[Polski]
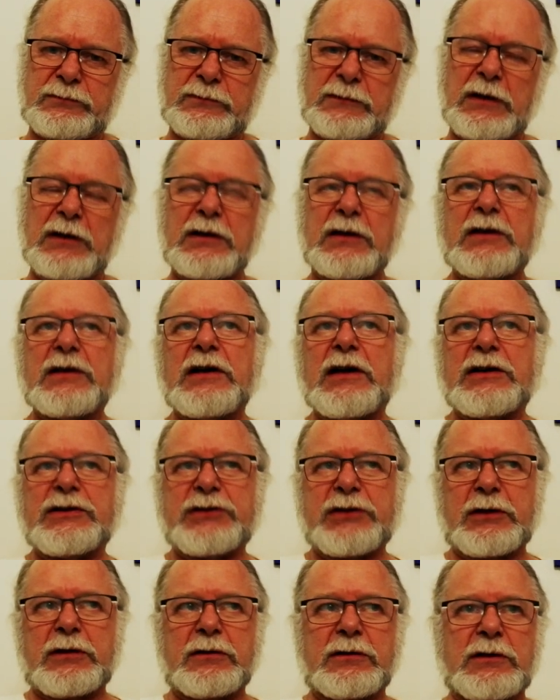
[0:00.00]
Ale
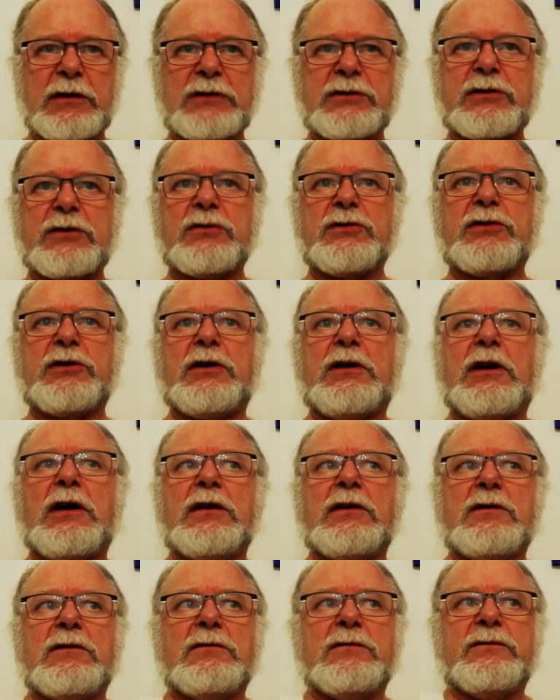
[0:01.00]
dlaczego? Dlatego, że ja
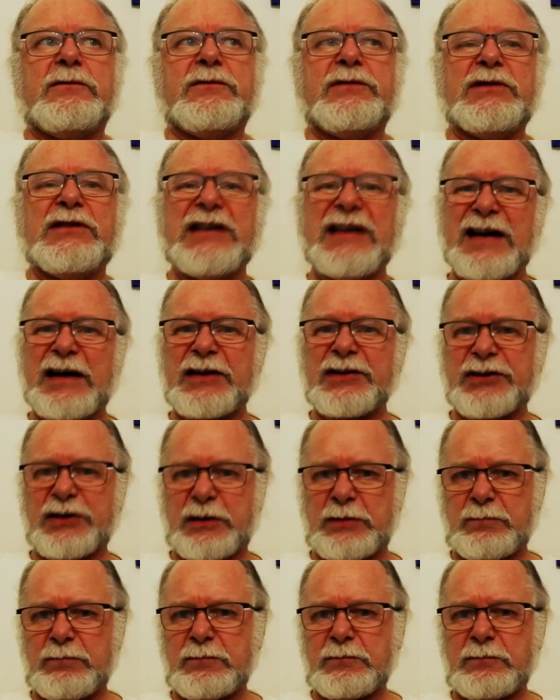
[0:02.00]
ją
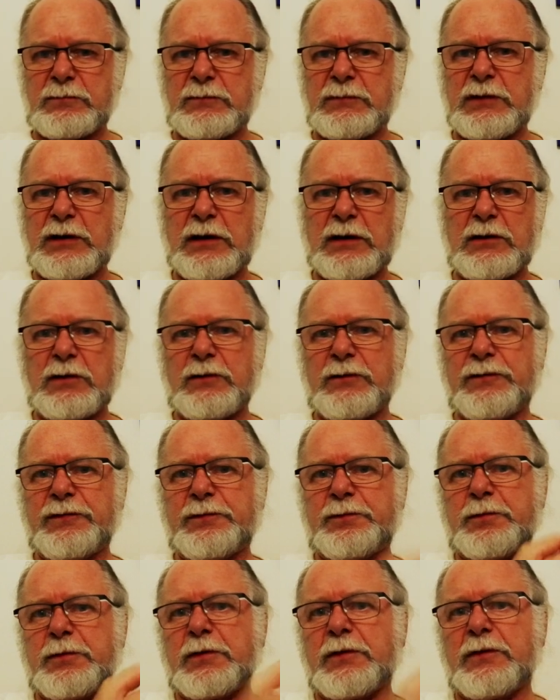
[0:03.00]
wdrażam. Ja ją
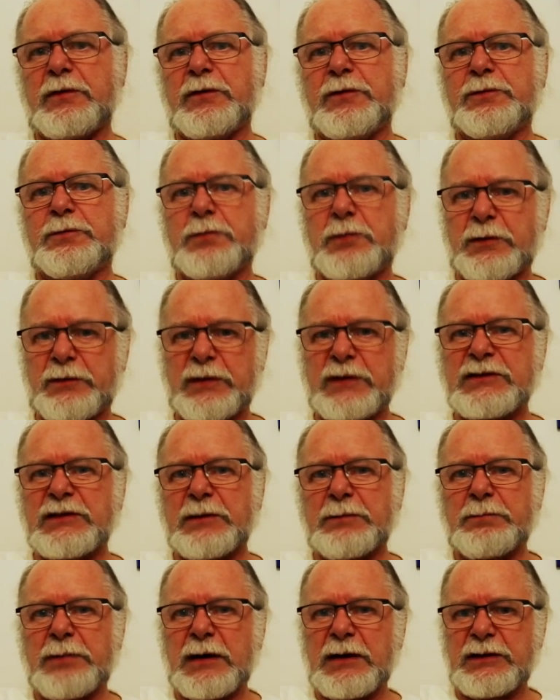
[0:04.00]

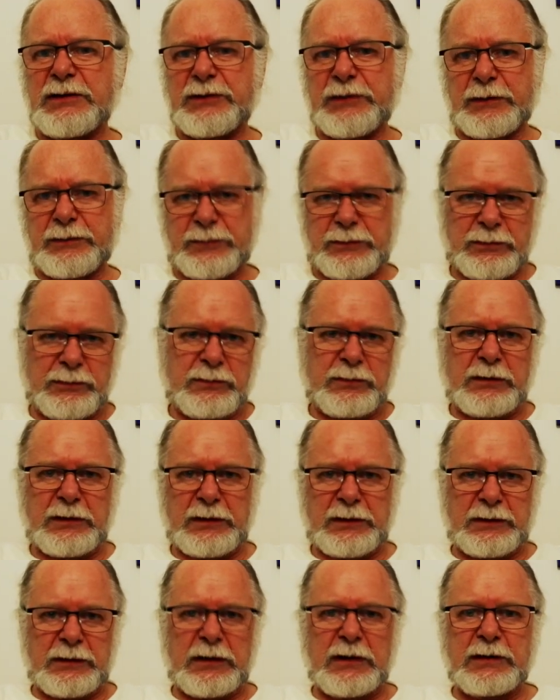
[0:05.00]
wprowadzam Państwa, tą
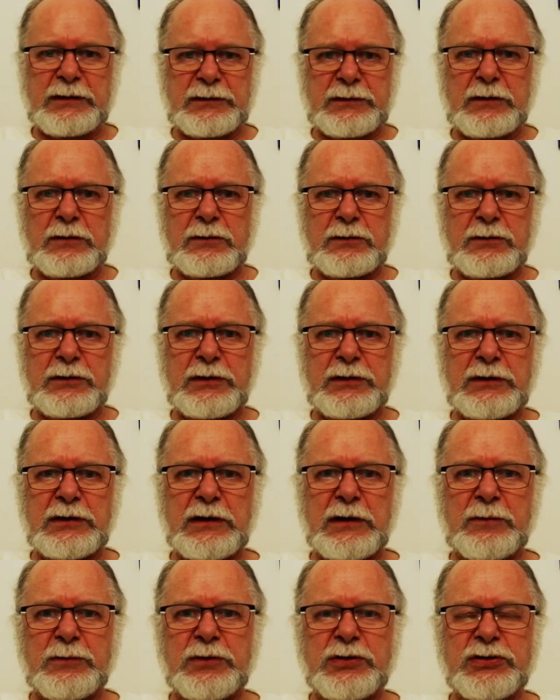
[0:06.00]
astrologię
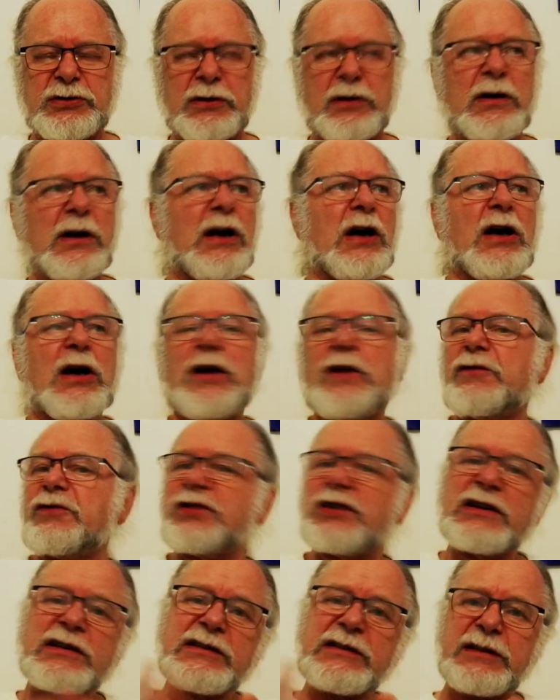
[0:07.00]
dynamiczną.
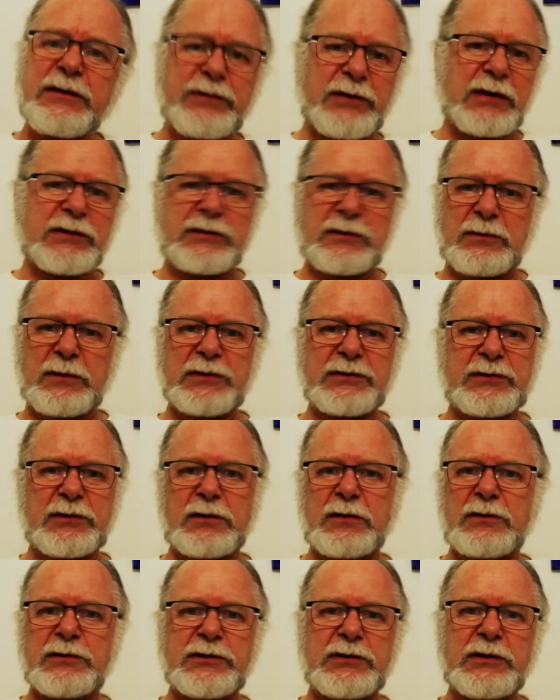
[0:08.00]
Wszyscy wiedzą
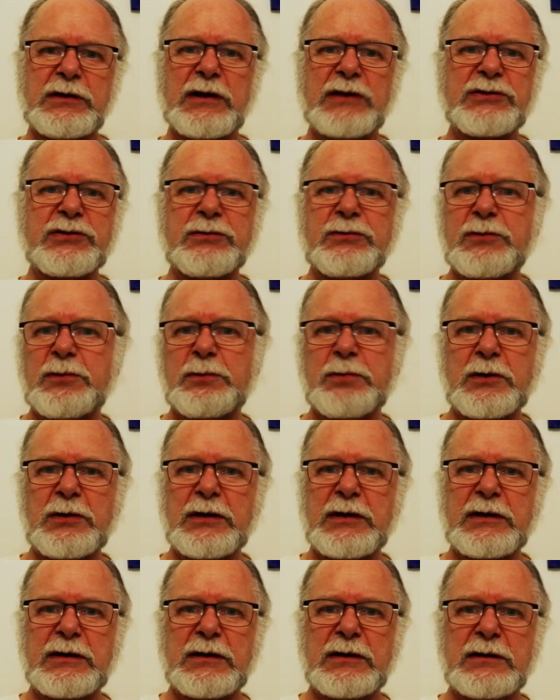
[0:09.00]
astrolodzy, na czym to
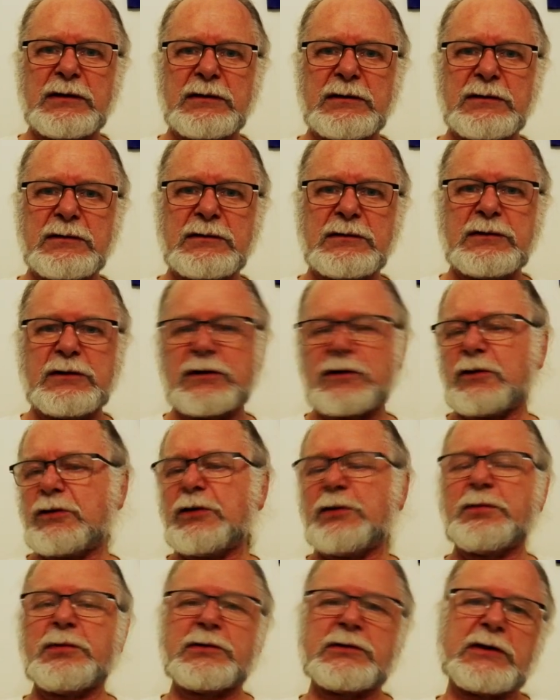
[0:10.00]
polega, tylko
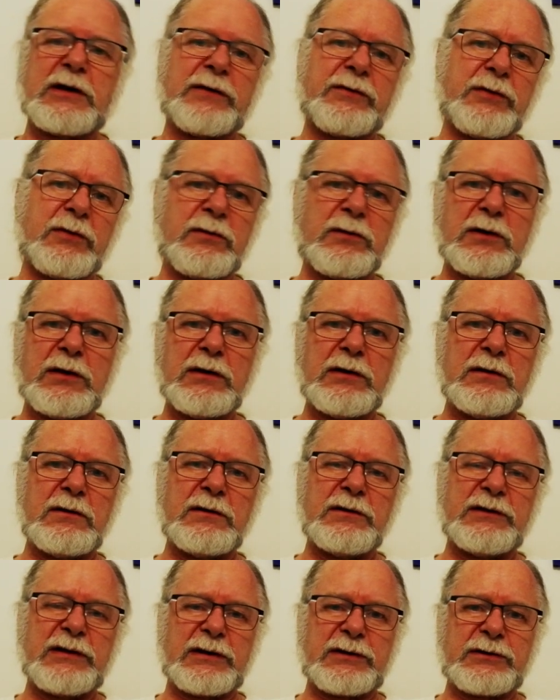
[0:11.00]
nie potrafią
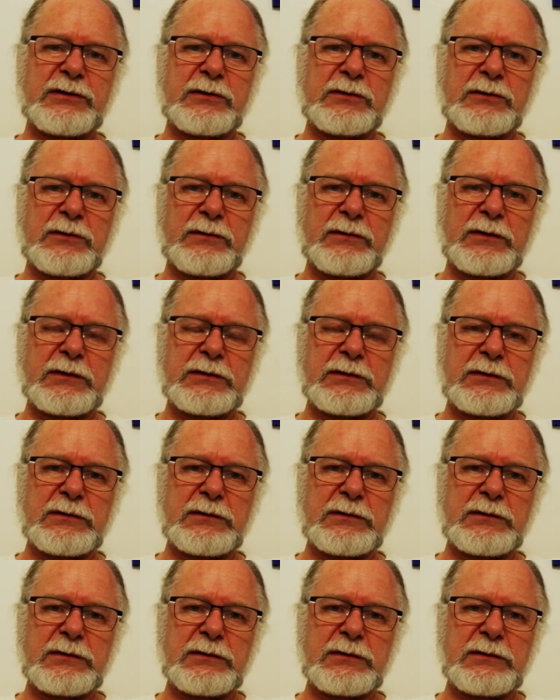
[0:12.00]
jej zastosować.